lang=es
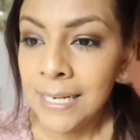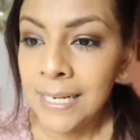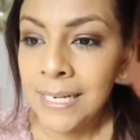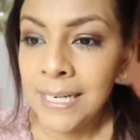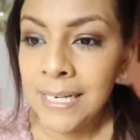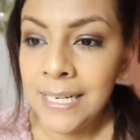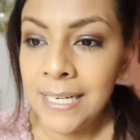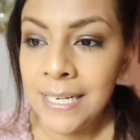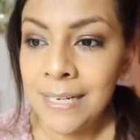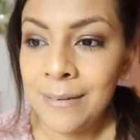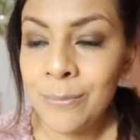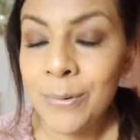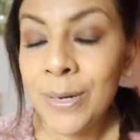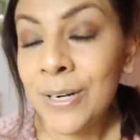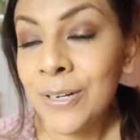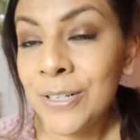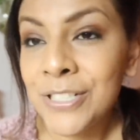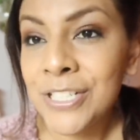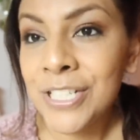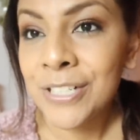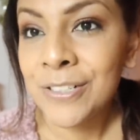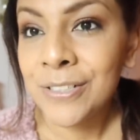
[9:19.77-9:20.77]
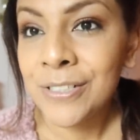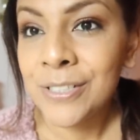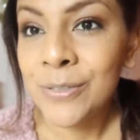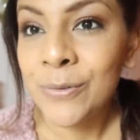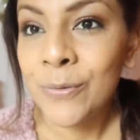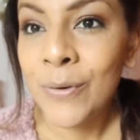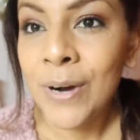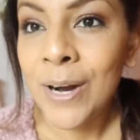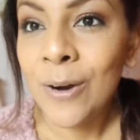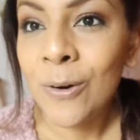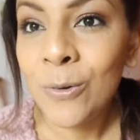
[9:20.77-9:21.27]
Y bueno chicos,
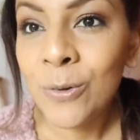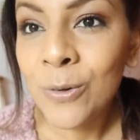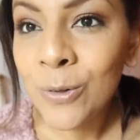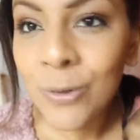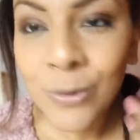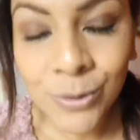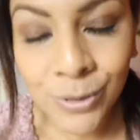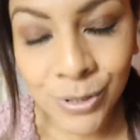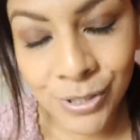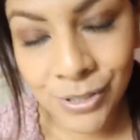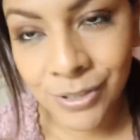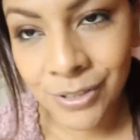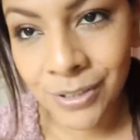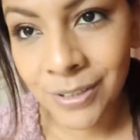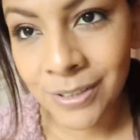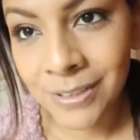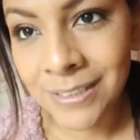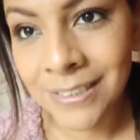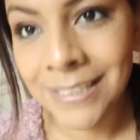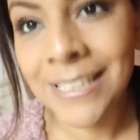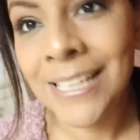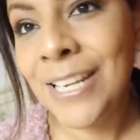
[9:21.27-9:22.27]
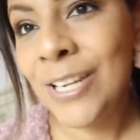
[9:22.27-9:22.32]
fue un gusto